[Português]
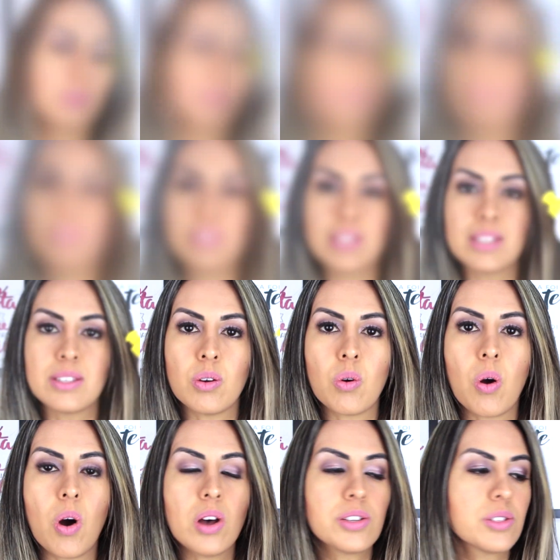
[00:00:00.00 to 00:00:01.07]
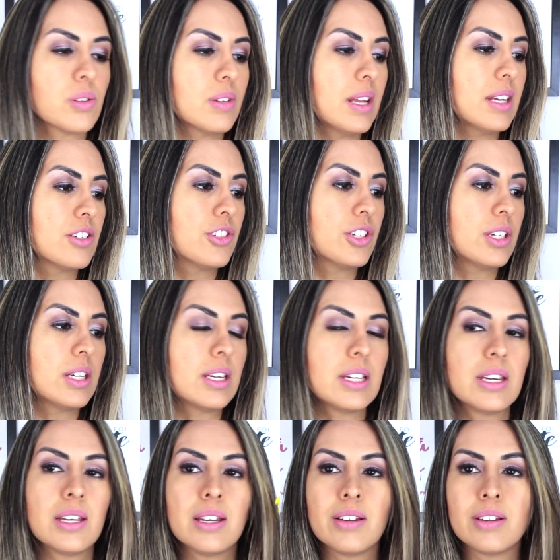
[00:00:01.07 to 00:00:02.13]
Como eu falei pra vocês, eu gosto, né,
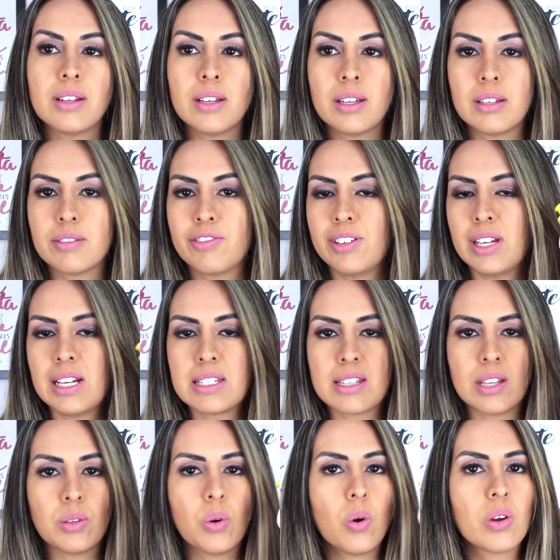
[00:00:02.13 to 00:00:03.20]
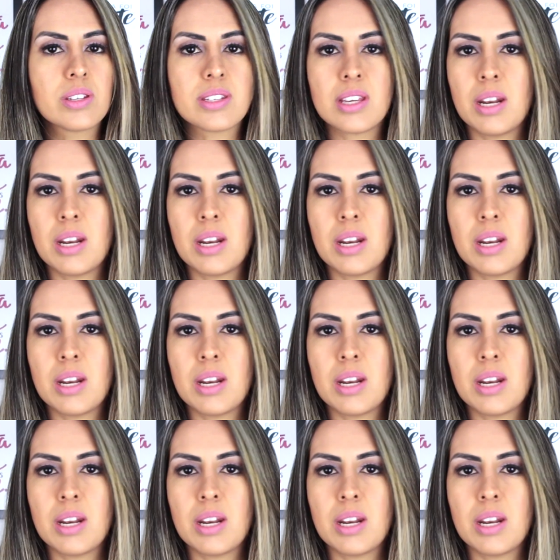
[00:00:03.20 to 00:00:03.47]
de finalizadores,